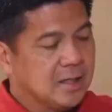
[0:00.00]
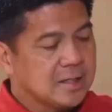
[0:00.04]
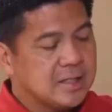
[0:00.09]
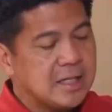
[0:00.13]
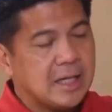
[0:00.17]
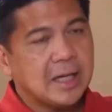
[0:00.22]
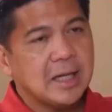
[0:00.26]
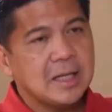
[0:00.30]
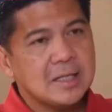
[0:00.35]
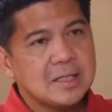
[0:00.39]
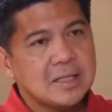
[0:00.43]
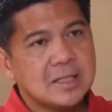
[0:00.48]

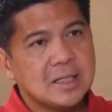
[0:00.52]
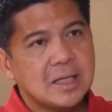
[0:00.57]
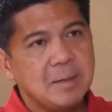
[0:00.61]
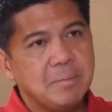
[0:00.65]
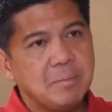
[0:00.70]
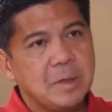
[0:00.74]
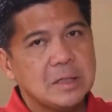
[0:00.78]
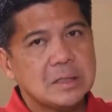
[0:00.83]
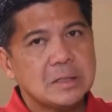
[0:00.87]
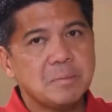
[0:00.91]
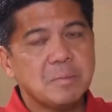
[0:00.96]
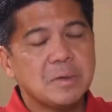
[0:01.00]
Second scheme
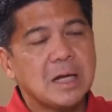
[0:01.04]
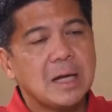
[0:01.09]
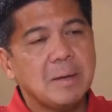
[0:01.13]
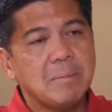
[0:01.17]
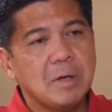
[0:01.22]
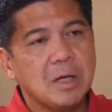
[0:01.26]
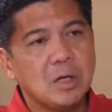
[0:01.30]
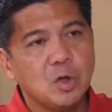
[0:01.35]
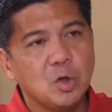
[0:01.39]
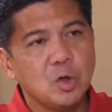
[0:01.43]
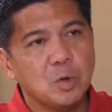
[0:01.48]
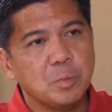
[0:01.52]
is
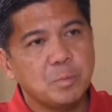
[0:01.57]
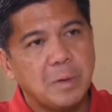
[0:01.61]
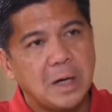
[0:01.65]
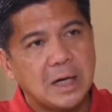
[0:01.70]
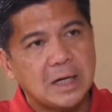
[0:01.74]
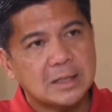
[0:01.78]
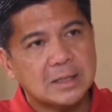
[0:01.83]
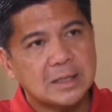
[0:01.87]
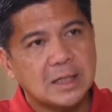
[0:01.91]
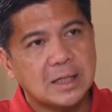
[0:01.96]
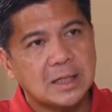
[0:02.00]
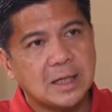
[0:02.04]
maraming lupa
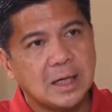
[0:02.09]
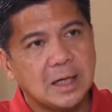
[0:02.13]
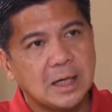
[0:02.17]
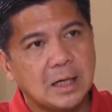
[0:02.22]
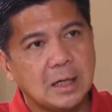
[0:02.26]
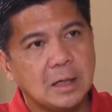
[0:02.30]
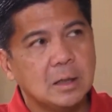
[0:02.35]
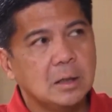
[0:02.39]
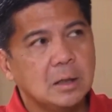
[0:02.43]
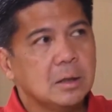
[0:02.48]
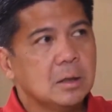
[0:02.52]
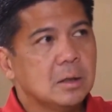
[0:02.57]
na talaga